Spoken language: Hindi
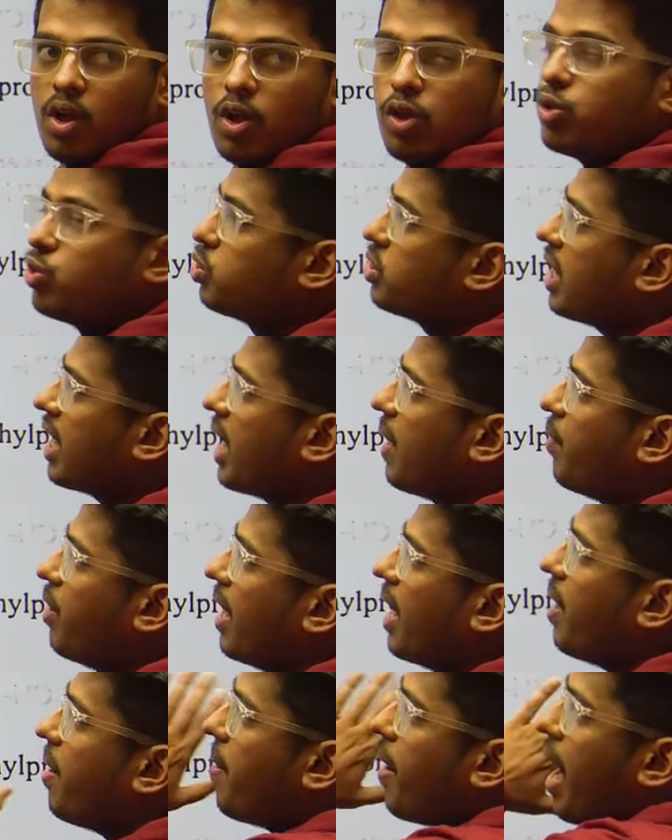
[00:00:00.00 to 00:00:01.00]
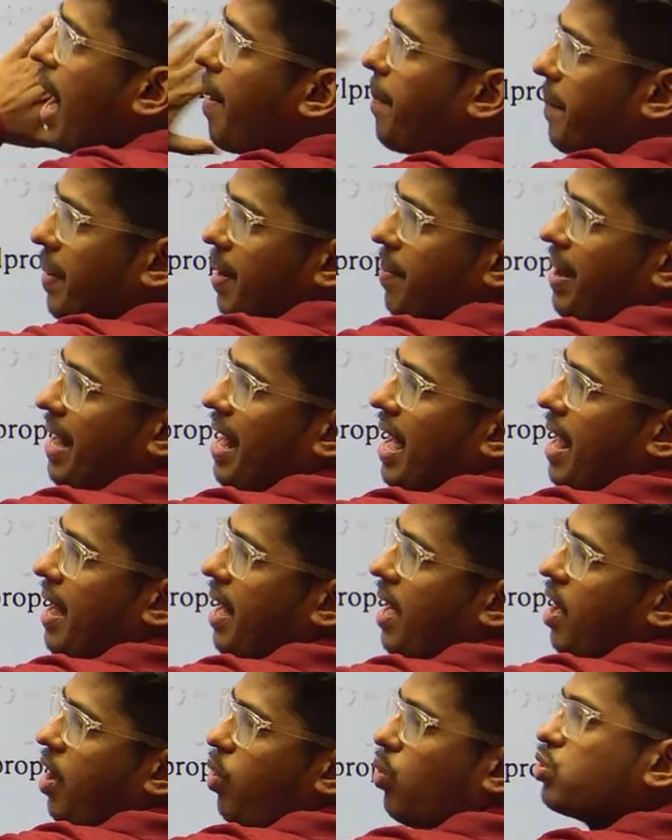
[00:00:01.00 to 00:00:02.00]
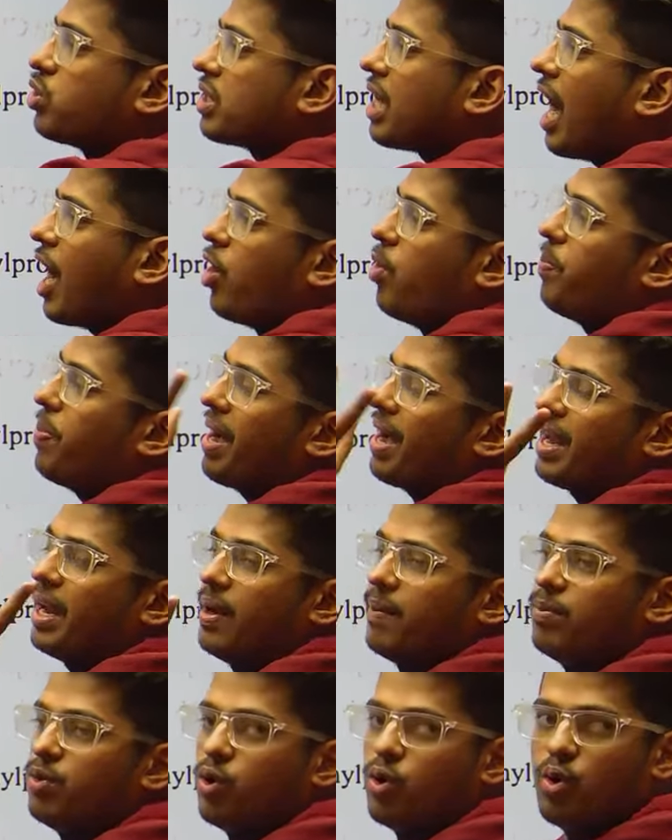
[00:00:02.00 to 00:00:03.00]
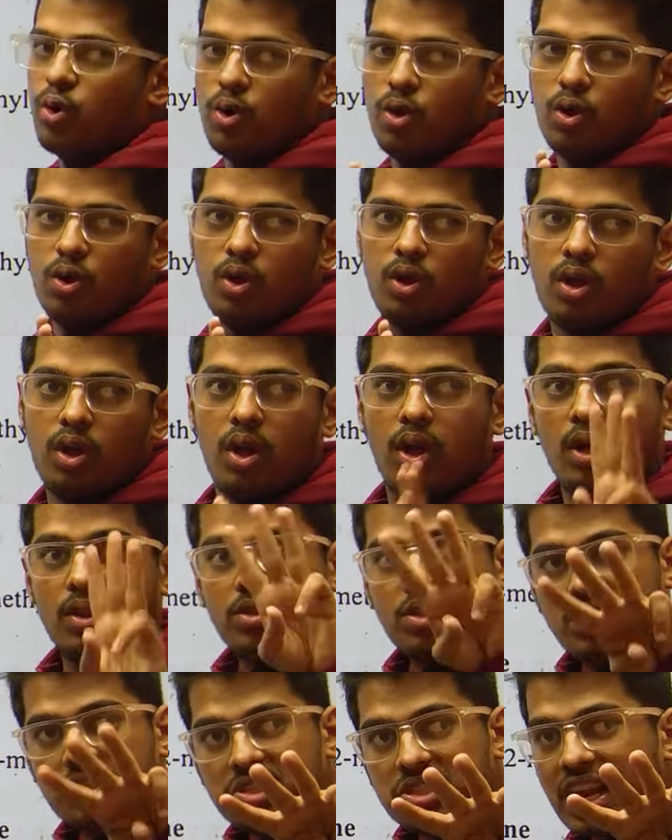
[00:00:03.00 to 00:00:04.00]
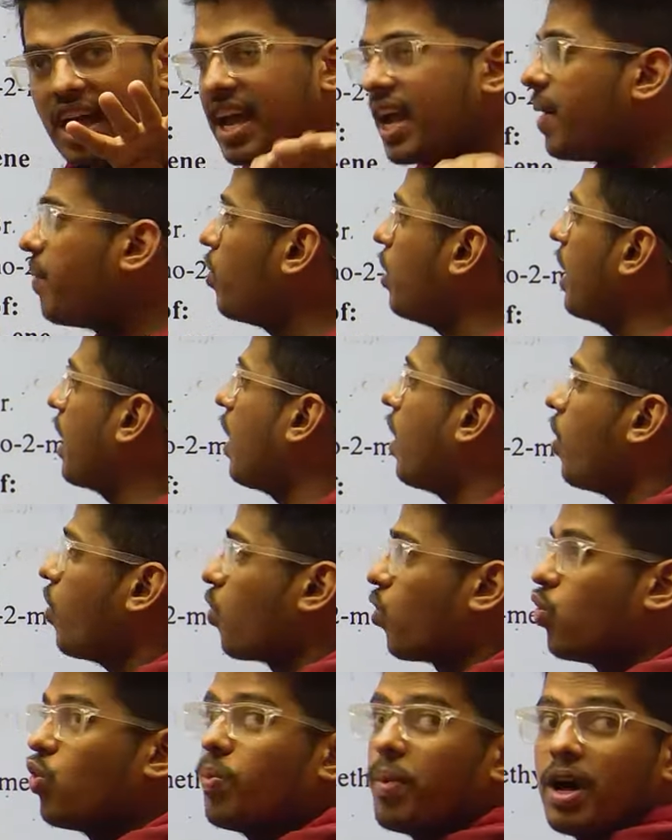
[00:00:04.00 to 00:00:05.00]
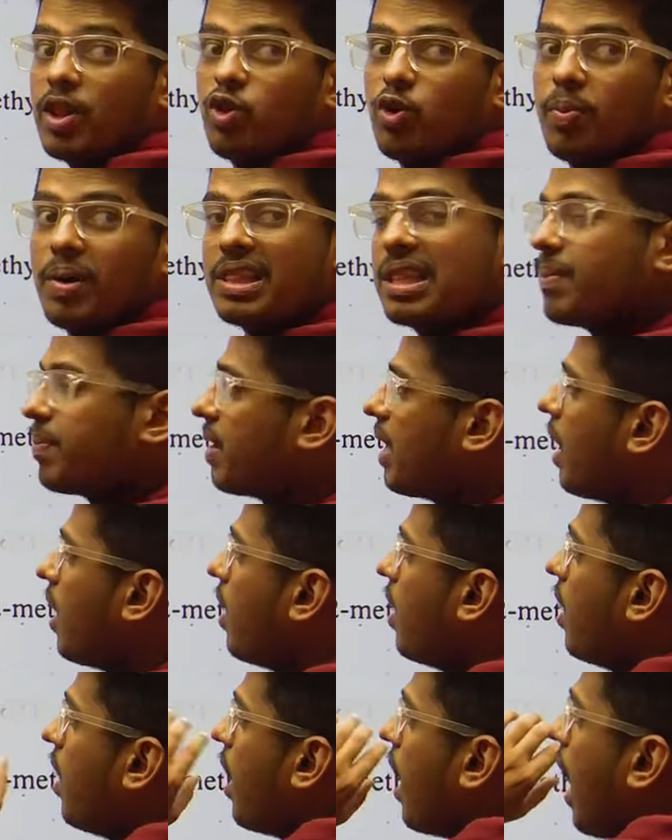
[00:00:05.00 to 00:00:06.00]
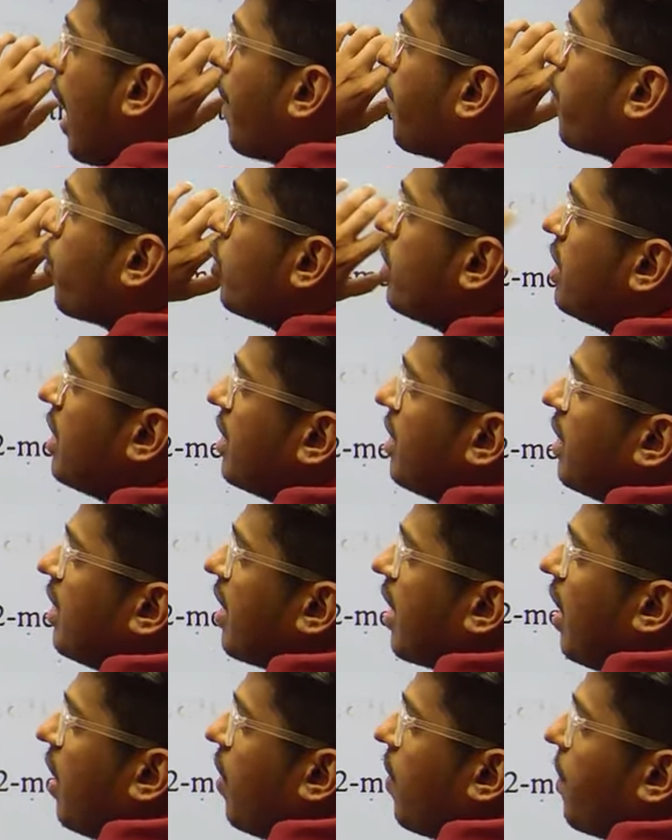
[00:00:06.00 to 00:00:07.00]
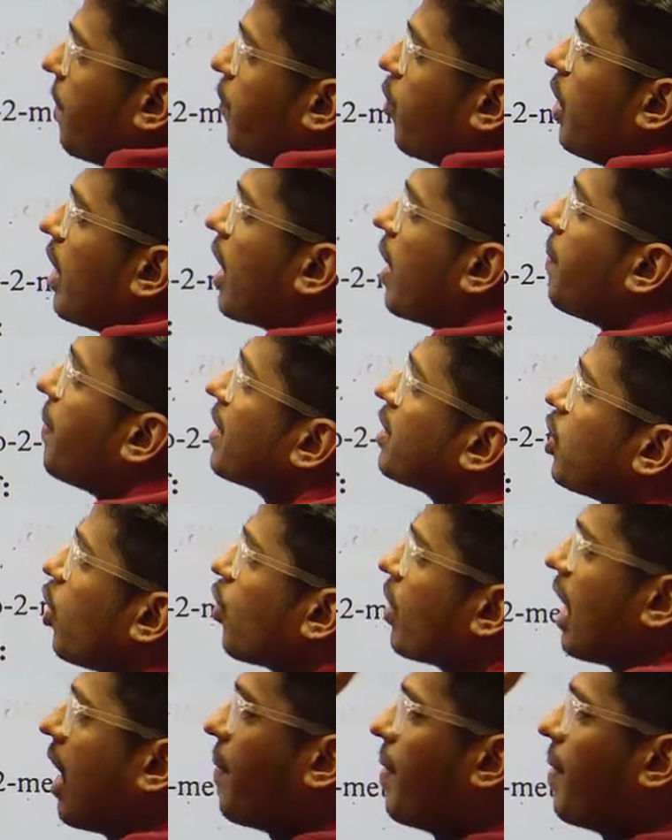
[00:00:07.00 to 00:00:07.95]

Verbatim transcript: दूसरा क्या बोलेगा आपने बनाया ना उसका आयु पैक नेम दो तीसरा क्या बोलेगा घुमा दो मतलब क्या आपको ये दे देगा बोलेगा बताओ क्या